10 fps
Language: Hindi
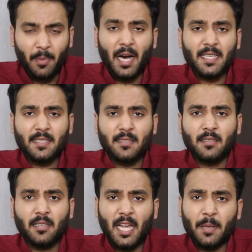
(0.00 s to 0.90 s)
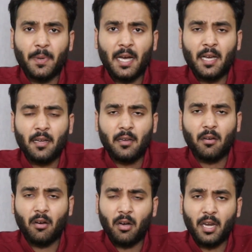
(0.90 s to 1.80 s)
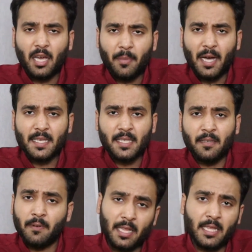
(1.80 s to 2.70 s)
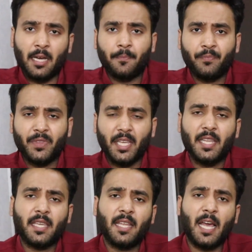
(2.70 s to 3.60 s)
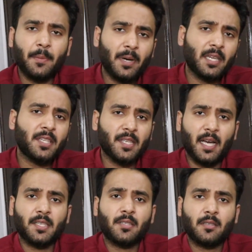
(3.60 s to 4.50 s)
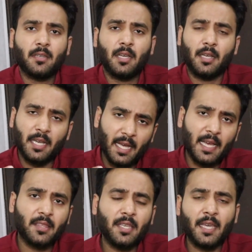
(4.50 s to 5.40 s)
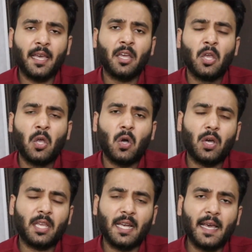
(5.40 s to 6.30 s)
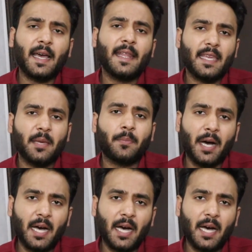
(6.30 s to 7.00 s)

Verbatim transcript: अब्बास लाइबा और अब्बास की वालदा यानी कि लाइबा की सास घर आती है और घर आने के